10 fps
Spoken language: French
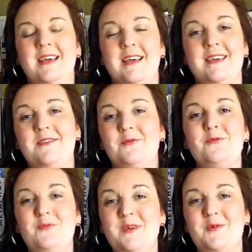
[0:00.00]
Raison
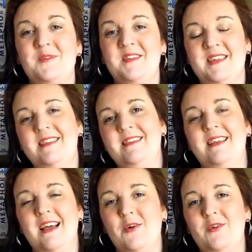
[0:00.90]
numéro 7,
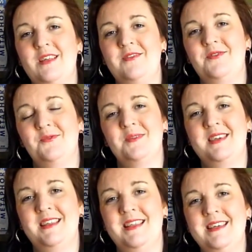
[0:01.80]
la relation
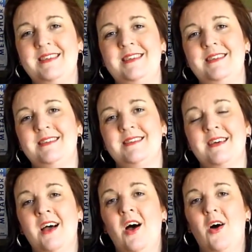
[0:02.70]
qu'il existe
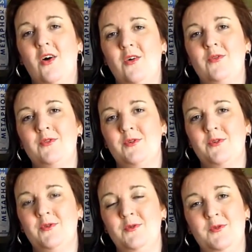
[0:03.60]

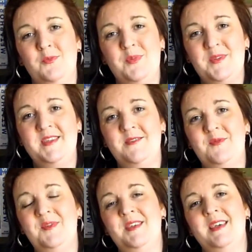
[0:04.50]
entre une petite
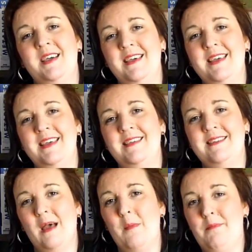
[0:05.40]
fille et
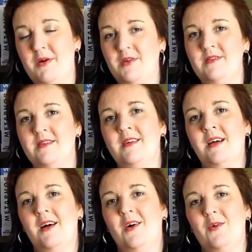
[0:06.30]
sa bonne,
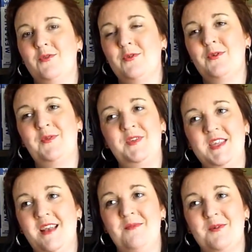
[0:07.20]
entre
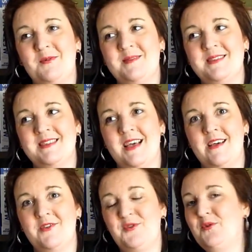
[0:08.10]
finalement
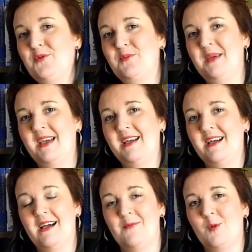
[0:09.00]
sa seconde
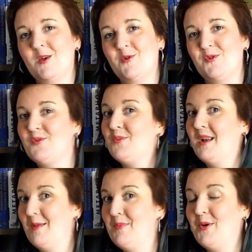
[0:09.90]
mère, à moins que ce soit
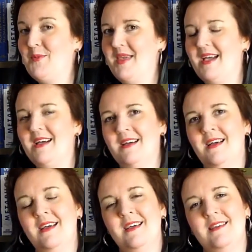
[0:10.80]
la première,
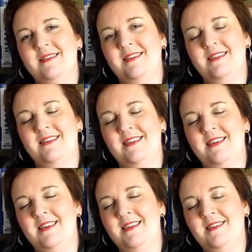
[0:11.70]

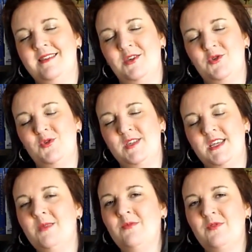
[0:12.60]
c'est juste
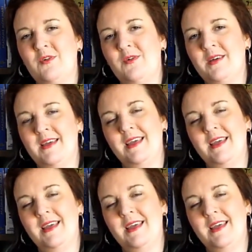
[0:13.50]
émouvant.